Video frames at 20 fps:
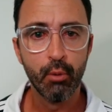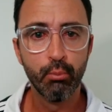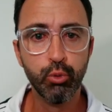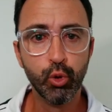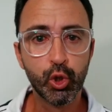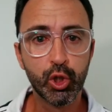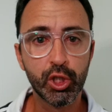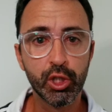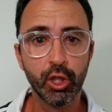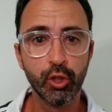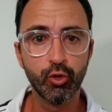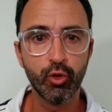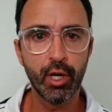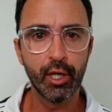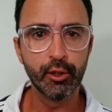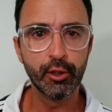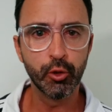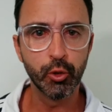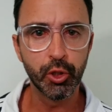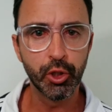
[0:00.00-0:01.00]
buscando
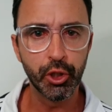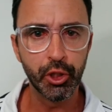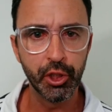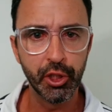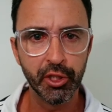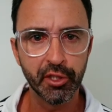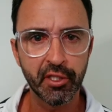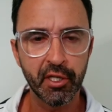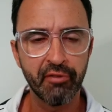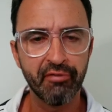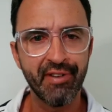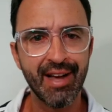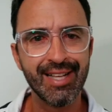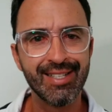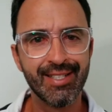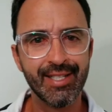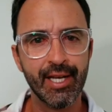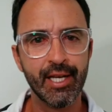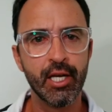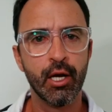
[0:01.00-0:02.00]
na justiça
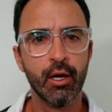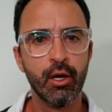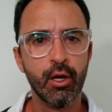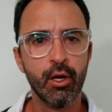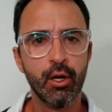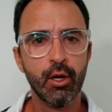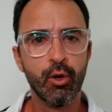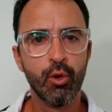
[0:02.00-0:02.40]
fazer